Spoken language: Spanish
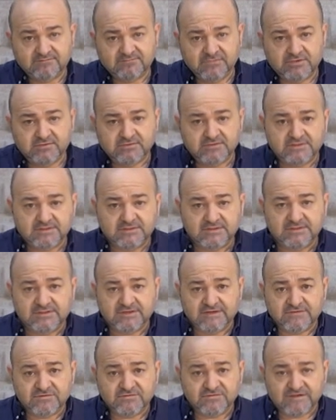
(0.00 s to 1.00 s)
Bueno,
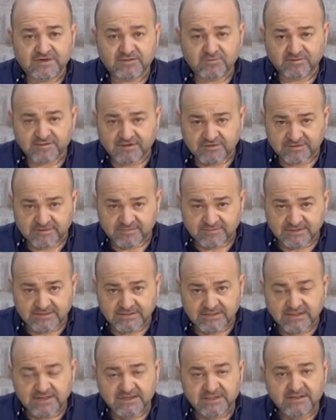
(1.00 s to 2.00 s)
eso se ha anunciado
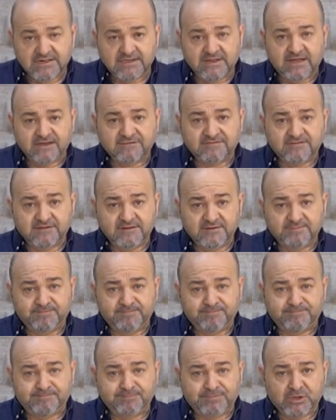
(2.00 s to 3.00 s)
también hace
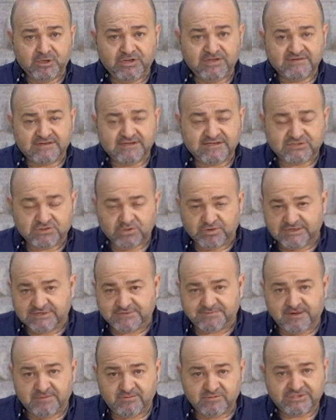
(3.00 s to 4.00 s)
poquitas
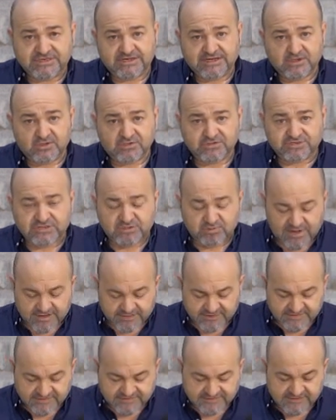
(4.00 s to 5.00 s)
horas. Vamos a
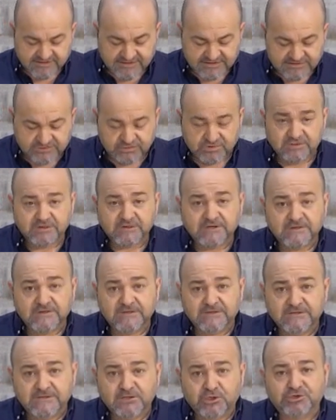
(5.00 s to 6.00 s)
continuar, en este caso,
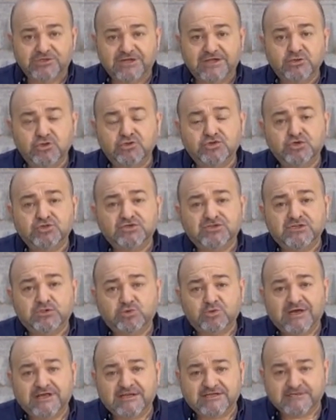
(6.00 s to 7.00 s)
contando otros
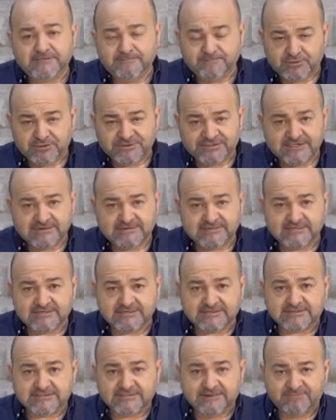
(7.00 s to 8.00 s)
titulares
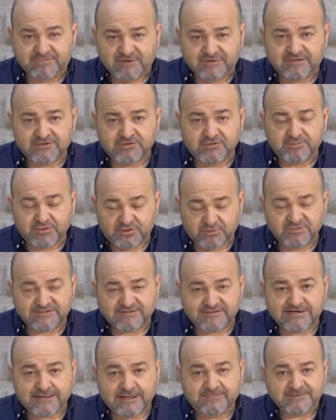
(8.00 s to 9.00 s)
importantes, empezando por
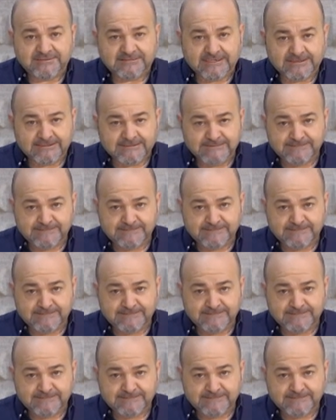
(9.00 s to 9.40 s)
nuestra capital.